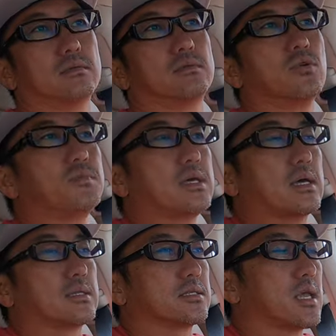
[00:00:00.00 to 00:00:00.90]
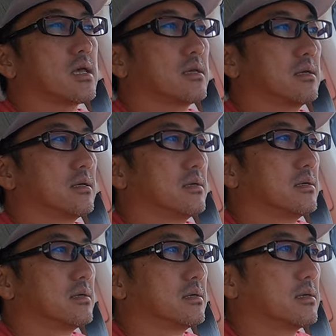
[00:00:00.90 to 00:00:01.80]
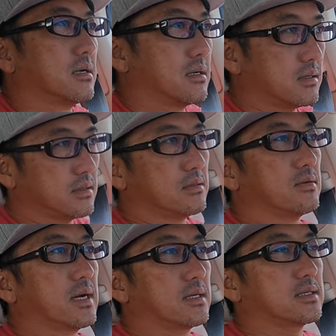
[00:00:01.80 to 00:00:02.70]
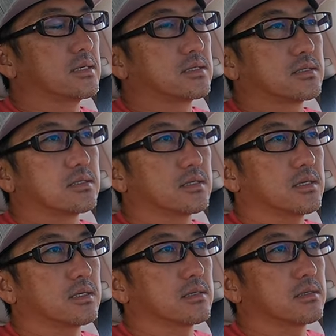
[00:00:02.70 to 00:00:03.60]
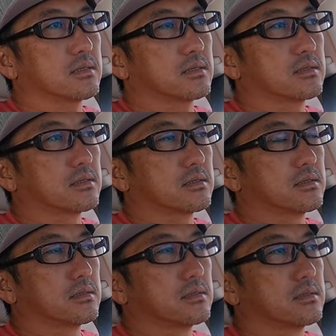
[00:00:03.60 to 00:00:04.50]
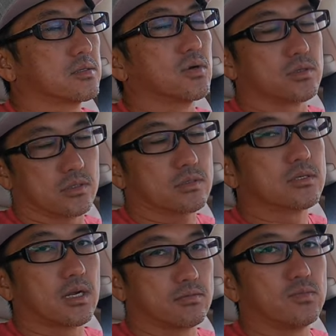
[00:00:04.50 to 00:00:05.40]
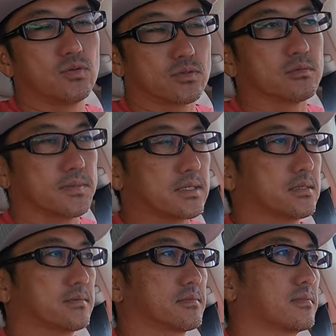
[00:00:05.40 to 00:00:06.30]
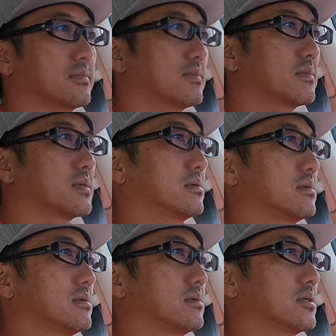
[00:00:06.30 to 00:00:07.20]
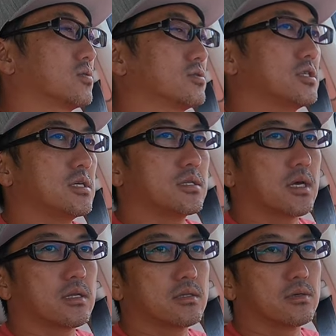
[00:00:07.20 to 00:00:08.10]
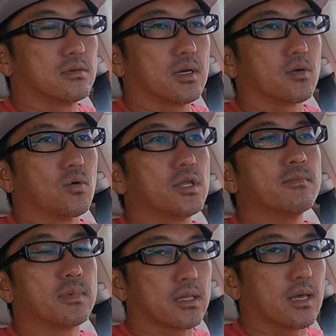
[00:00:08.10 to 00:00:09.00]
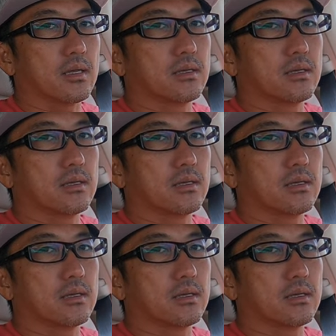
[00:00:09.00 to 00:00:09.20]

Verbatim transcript: 飲み屋ですねは引き続きクローズ、クラブも含みます。人ん家に行ったりっていうのはごにんまで